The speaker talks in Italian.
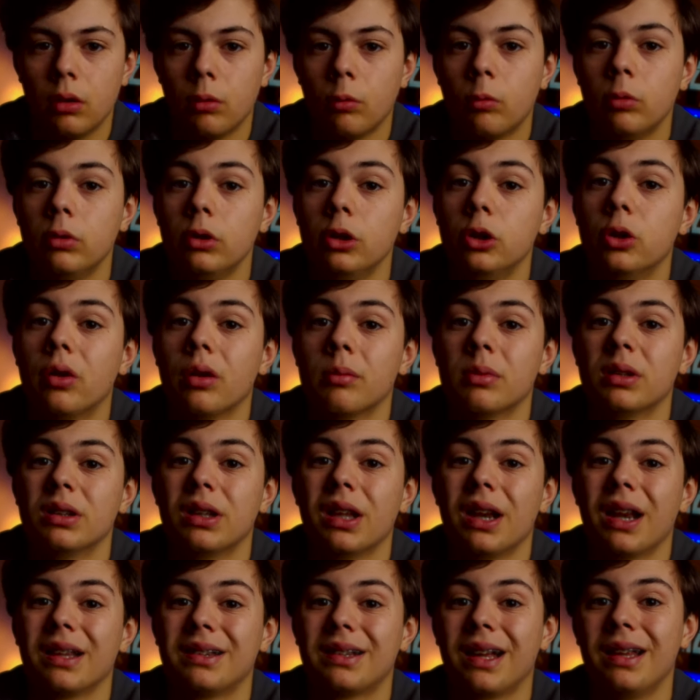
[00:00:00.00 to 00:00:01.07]
quindi dovremo
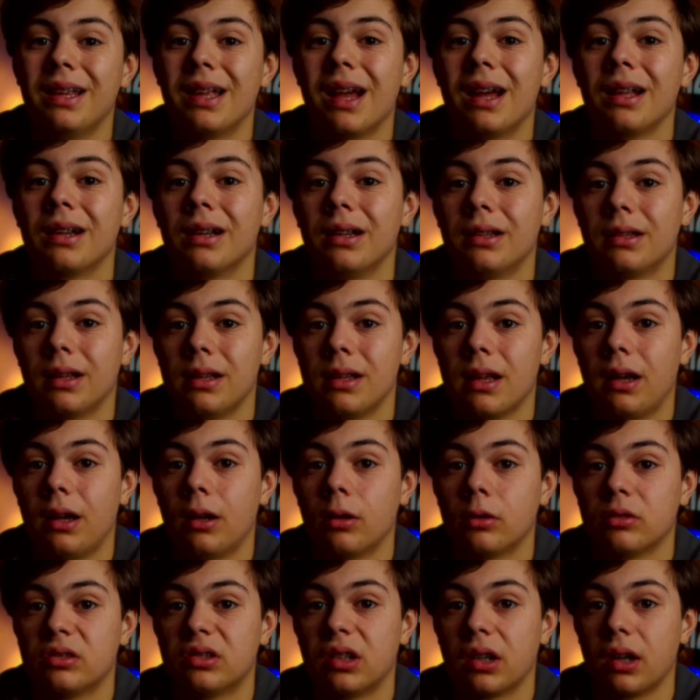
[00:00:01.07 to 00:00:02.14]
andare a tagliare e ritagliare la
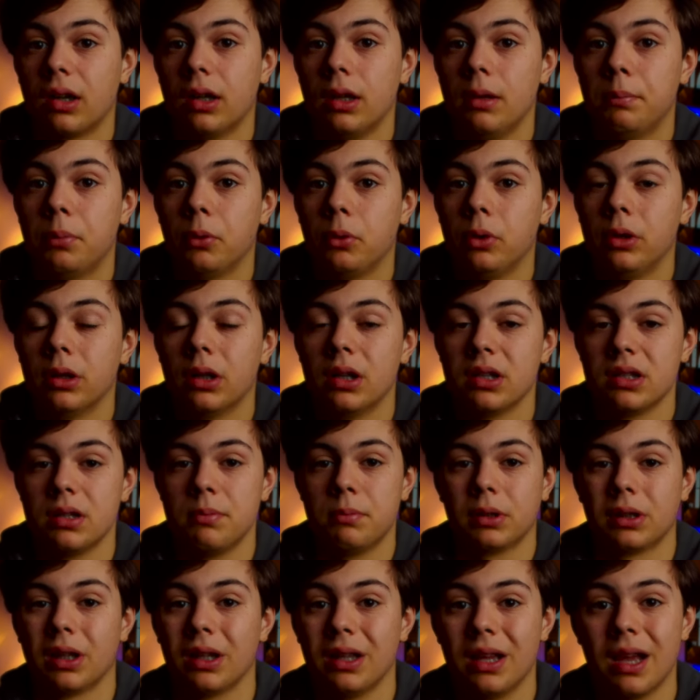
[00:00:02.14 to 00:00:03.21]
nostra clip, quindi ad
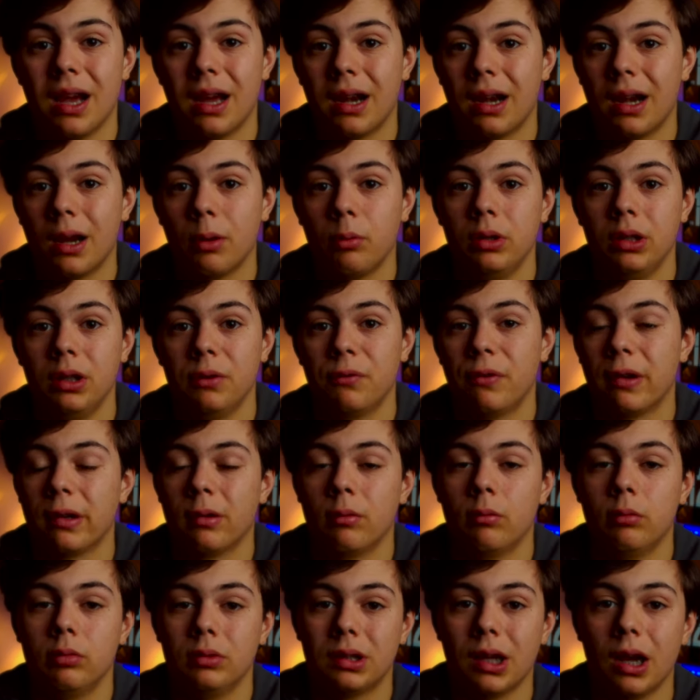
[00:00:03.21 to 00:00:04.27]
esempio a tagliarla, quindi fare
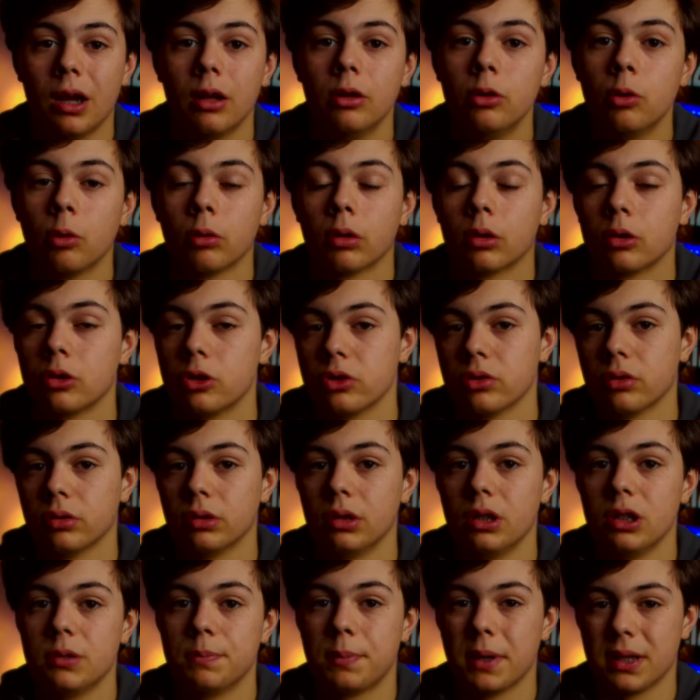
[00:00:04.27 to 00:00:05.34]
un taglio quando ci sono
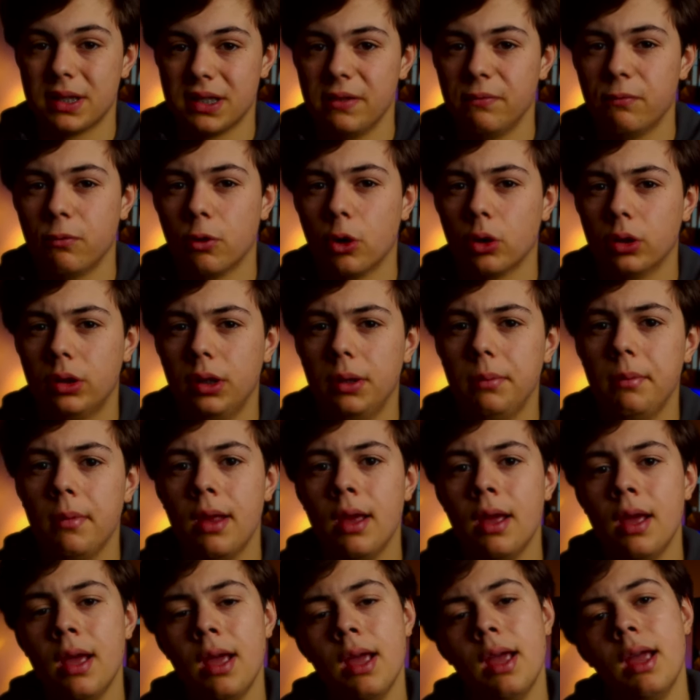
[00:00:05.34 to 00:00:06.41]
degli spazi vuoti
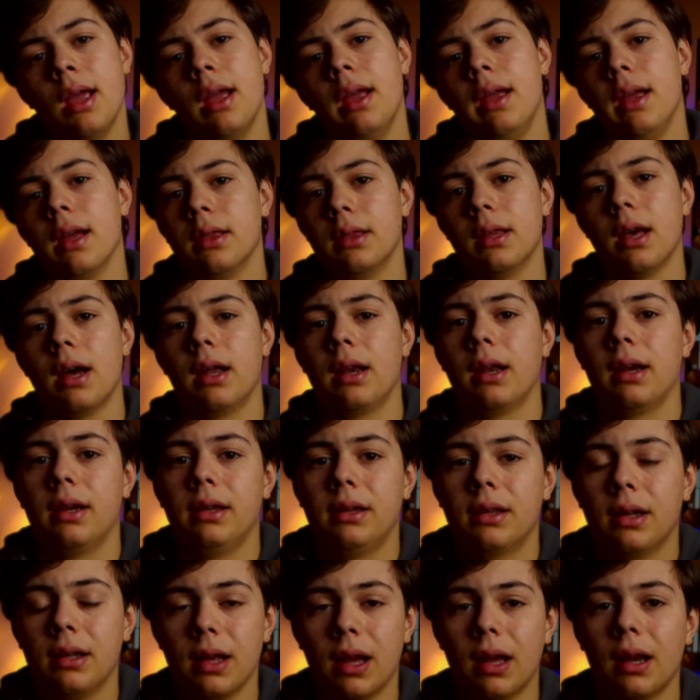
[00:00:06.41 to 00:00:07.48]
e andare a
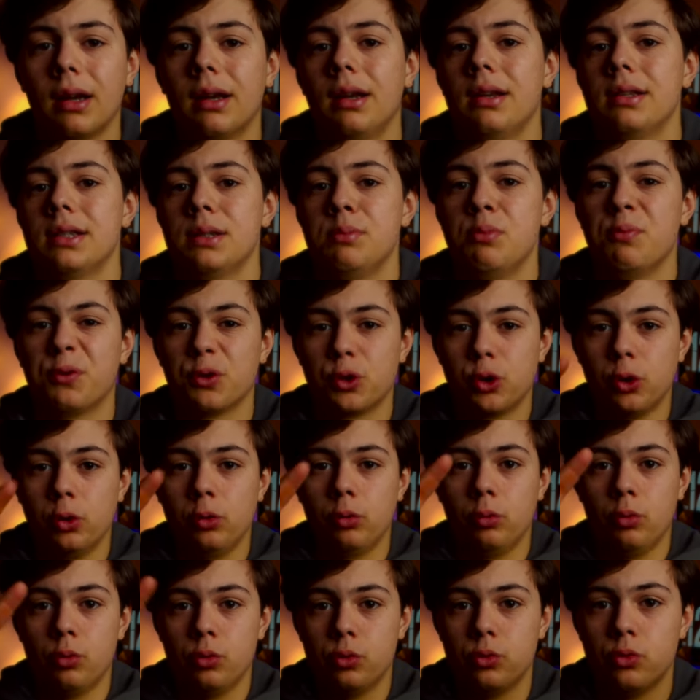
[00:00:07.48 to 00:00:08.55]
ritagliarla ad esempio facendo
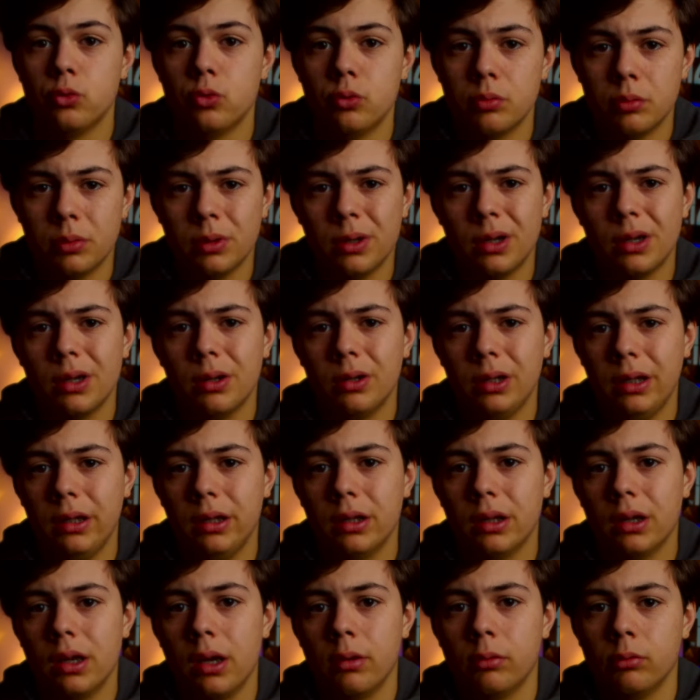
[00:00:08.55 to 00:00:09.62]
uno zoom
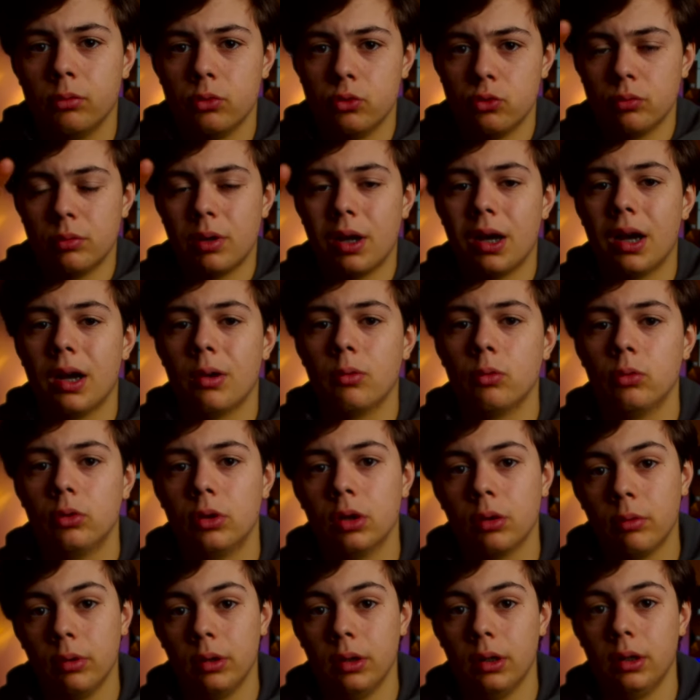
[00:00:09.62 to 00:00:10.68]
in e uno zoom out,
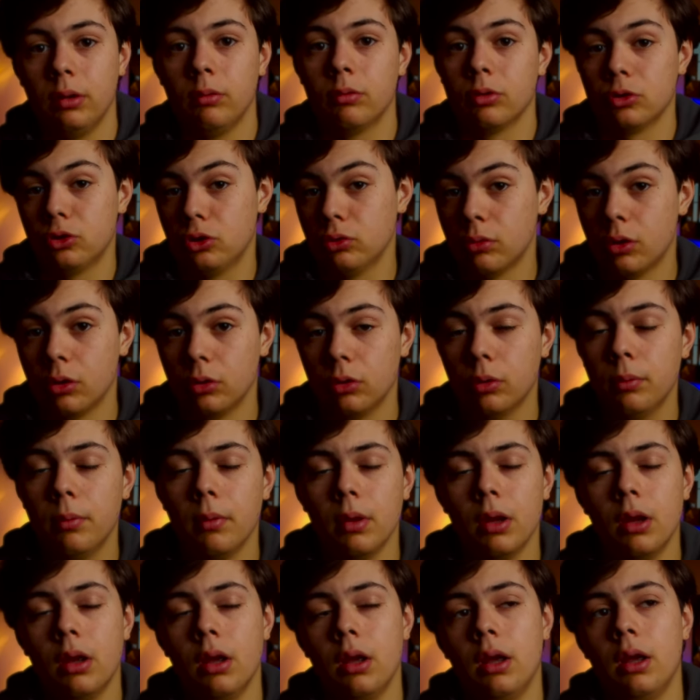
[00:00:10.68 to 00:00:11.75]
quindi in questo modo
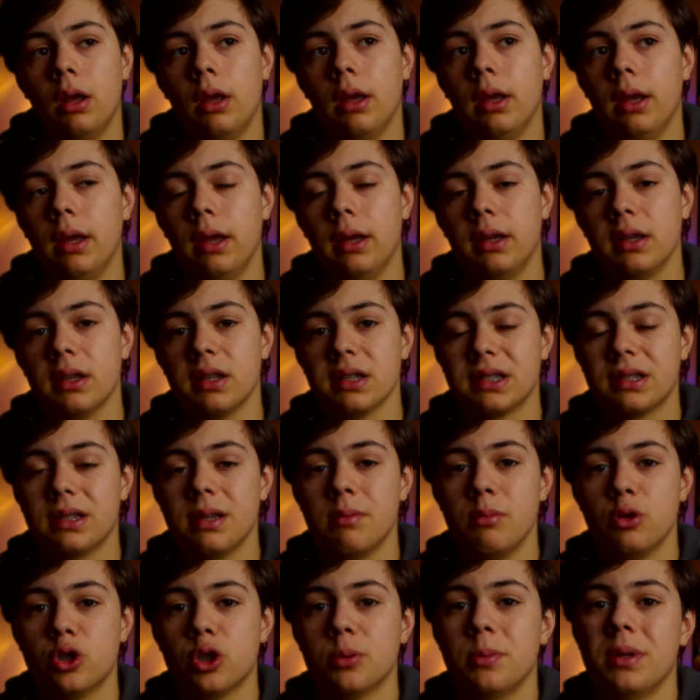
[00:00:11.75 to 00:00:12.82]
e
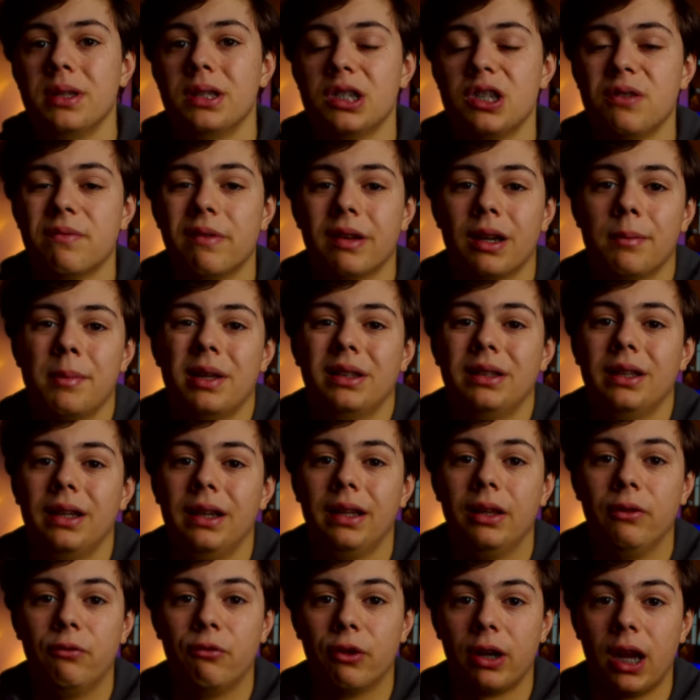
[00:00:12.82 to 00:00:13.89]
semplicemente si vanno a mettere i
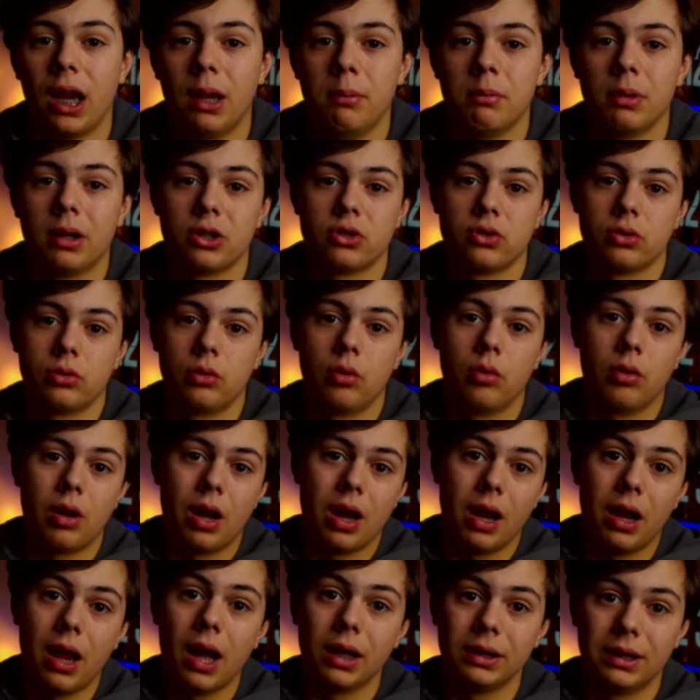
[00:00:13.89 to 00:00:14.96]
keyframe che sono
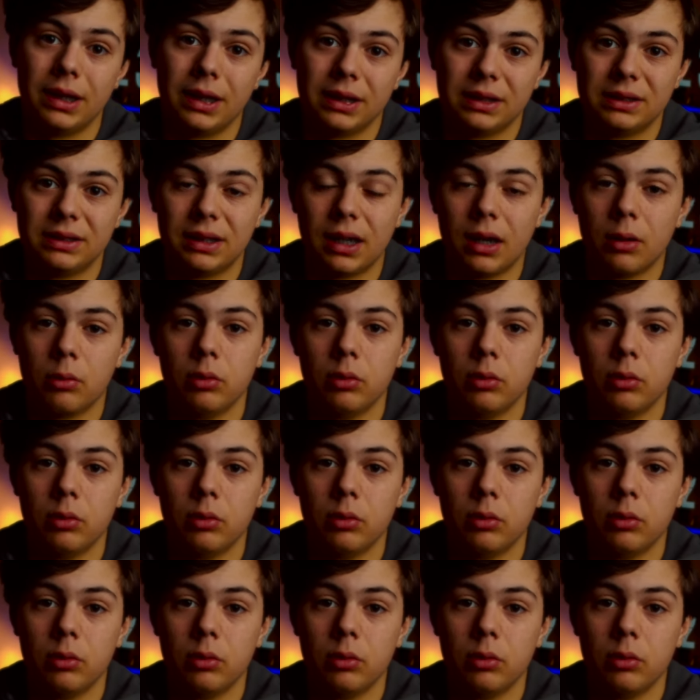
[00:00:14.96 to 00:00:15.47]
a destra